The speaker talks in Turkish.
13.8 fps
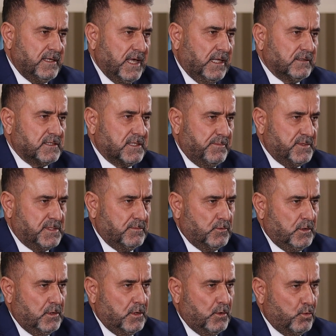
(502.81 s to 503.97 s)
yalnızca bizim
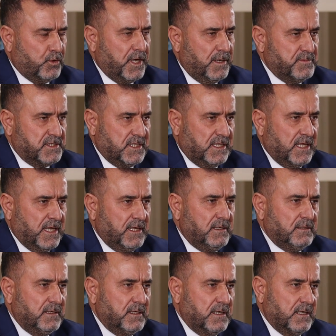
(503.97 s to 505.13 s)
e, ülkemizde
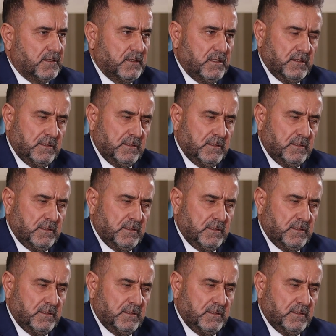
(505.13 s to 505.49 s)
değil, e,